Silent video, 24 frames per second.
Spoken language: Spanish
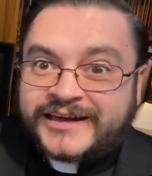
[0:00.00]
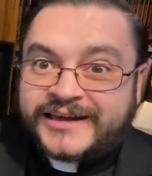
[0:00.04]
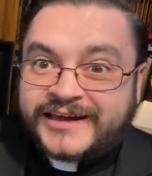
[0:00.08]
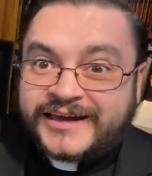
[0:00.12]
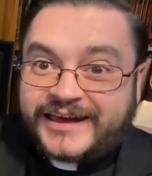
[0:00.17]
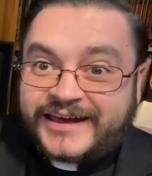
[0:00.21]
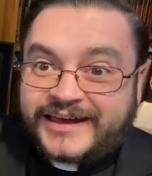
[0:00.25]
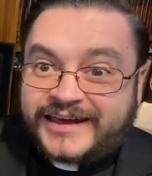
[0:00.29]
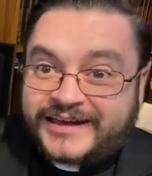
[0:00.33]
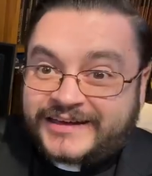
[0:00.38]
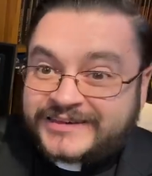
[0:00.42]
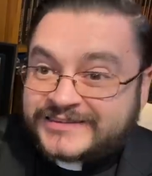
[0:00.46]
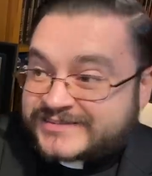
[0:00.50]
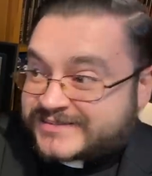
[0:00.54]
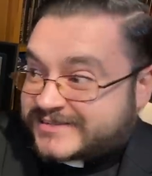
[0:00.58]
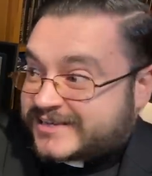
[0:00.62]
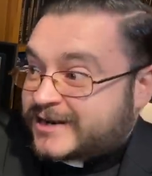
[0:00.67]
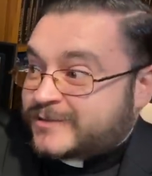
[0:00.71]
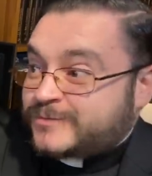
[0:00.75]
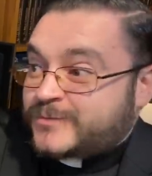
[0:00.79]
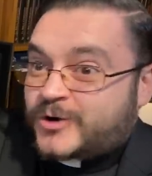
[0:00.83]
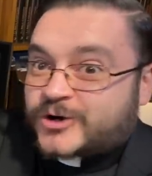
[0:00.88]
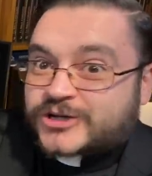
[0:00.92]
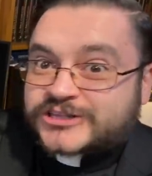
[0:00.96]
eh, en
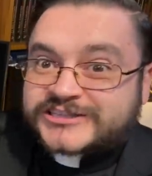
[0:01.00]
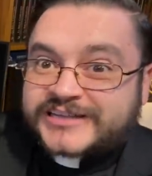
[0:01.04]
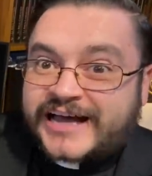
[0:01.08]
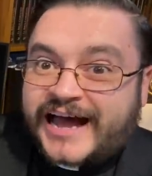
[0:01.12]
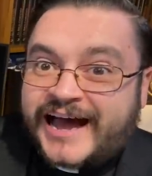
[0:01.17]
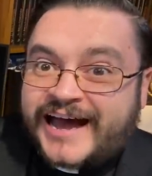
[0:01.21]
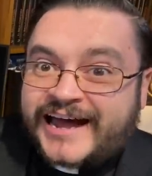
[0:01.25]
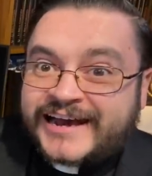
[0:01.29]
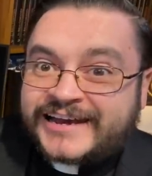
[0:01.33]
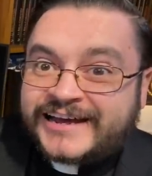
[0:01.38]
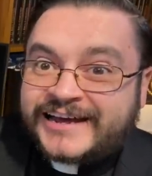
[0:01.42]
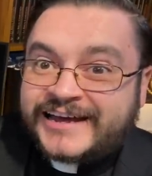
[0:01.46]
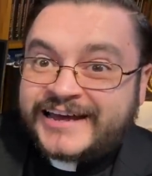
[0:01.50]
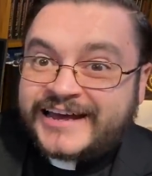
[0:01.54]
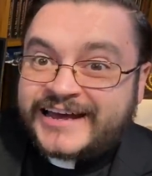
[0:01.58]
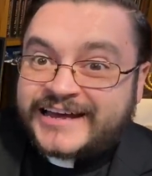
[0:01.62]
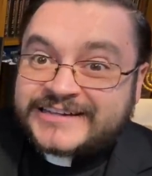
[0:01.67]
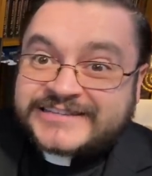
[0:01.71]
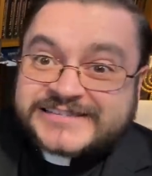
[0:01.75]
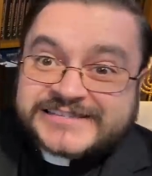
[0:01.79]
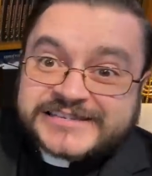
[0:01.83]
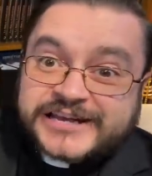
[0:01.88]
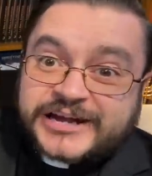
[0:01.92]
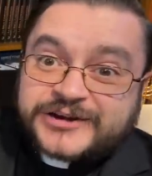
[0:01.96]
ser mortal,
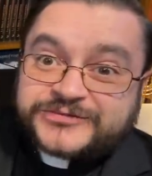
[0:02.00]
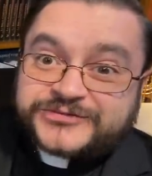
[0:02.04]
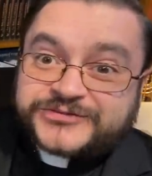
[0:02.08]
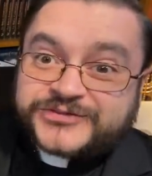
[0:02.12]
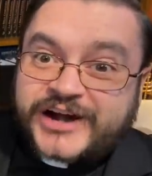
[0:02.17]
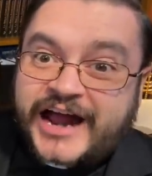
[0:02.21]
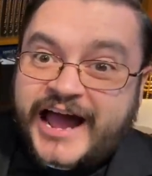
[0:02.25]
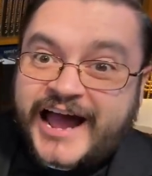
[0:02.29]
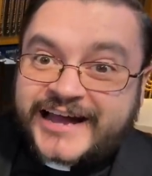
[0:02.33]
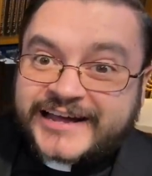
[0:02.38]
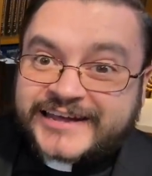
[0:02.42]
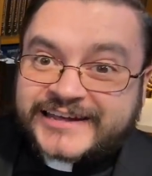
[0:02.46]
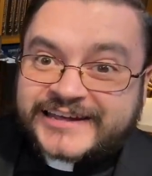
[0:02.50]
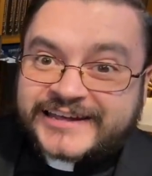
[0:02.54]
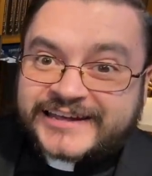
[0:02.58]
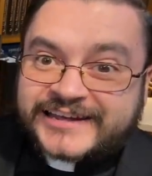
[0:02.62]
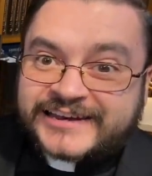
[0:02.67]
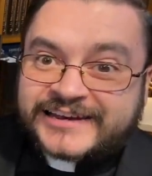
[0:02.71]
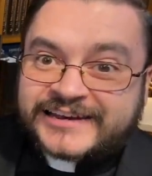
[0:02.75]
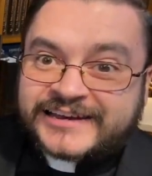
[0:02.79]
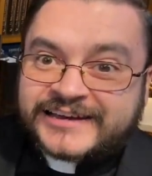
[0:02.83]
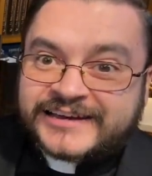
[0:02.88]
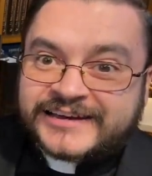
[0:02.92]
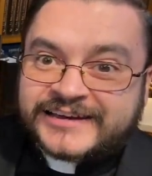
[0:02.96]
en ser
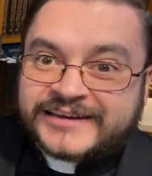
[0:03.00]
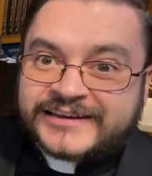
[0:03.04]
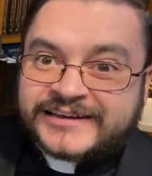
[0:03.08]
frágil,